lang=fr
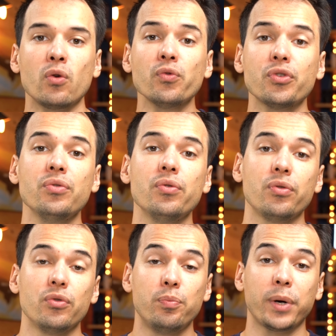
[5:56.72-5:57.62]
Compte tenu
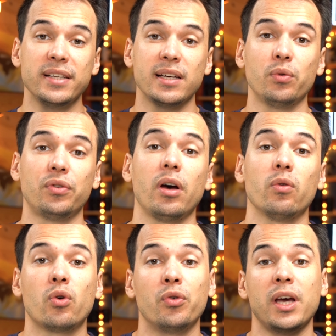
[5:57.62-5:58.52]
du prix des écouteurs,
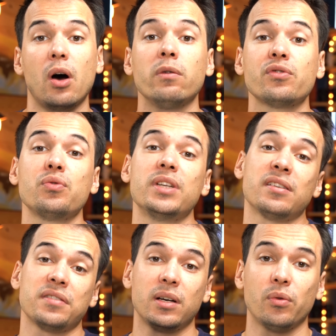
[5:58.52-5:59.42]
donc on est en dessous des
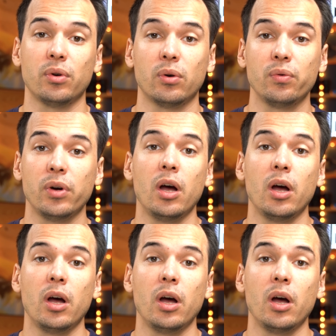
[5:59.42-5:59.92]
150 euros,